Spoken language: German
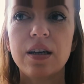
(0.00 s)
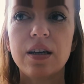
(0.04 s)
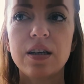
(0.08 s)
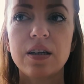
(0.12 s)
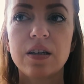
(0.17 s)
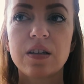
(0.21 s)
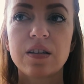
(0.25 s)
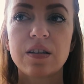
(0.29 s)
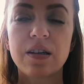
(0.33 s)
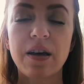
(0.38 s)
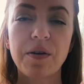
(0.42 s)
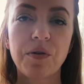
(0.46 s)

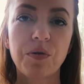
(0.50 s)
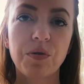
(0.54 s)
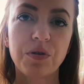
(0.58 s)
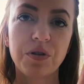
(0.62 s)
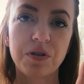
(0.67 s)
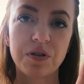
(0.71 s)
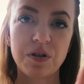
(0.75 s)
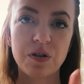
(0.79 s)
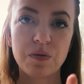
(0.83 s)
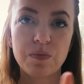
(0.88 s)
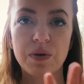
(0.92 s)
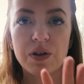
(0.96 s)
Ich zeige euch
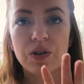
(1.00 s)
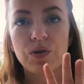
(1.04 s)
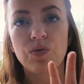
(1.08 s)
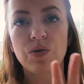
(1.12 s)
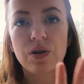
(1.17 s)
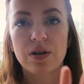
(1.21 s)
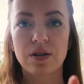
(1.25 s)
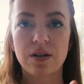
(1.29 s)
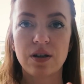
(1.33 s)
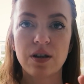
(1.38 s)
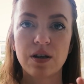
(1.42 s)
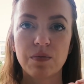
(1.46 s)
das diesmal so,
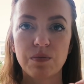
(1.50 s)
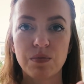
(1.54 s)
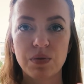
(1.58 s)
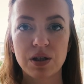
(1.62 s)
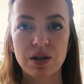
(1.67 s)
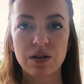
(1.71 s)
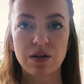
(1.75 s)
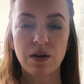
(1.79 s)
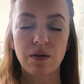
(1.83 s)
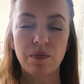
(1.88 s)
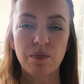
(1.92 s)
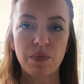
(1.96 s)
dass ihr ein
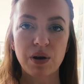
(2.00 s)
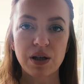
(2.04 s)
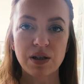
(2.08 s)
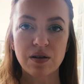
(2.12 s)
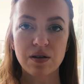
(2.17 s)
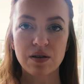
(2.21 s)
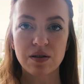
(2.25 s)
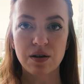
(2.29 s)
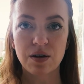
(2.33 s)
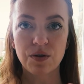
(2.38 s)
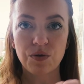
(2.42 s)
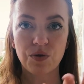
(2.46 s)
bisschen
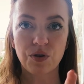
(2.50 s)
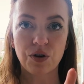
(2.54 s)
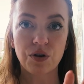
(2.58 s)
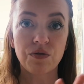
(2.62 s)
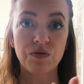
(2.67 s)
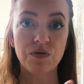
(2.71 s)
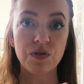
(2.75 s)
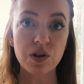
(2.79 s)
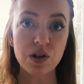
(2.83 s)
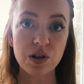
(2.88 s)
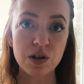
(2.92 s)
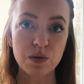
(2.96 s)
besser sehen
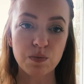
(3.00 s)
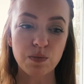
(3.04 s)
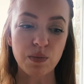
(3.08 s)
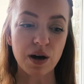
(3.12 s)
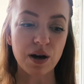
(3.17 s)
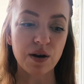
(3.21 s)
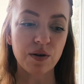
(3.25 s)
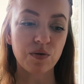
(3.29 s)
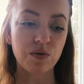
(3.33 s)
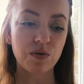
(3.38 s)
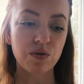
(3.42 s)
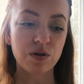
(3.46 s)
könnt, wie ich es
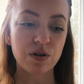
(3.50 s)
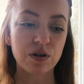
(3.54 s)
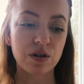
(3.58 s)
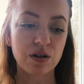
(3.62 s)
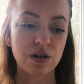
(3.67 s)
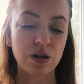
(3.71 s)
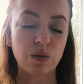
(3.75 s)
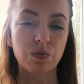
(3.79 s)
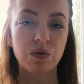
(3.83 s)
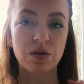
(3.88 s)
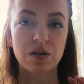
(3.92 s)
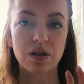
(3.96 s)
mache. Und
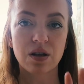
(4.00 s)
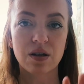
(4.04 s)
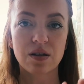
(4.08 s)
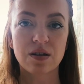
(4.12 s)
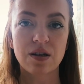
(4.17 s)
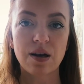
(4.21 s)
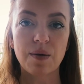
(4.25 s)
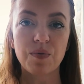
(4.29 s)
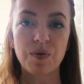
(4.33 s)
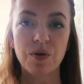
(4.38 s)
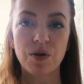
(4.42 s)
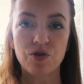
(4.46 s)
ich habe das
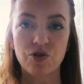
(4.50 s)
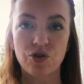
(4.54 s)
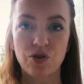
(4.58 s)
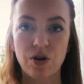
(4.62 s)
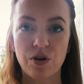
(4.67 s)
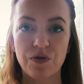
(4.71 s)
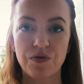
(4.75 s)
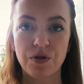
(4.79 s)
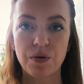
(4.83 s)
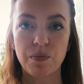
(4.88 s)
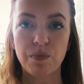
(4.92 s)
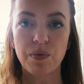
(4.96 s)
Rezept auch schon
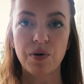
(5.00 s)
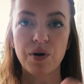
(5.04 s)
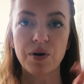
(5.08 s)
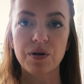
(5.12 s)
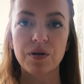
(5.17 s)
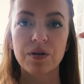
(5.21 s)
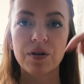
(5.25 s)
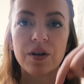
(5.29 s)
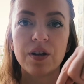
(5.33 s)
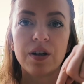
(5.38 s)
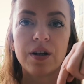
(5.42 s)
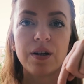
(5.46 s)
auf dem
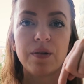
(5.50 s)
Blog.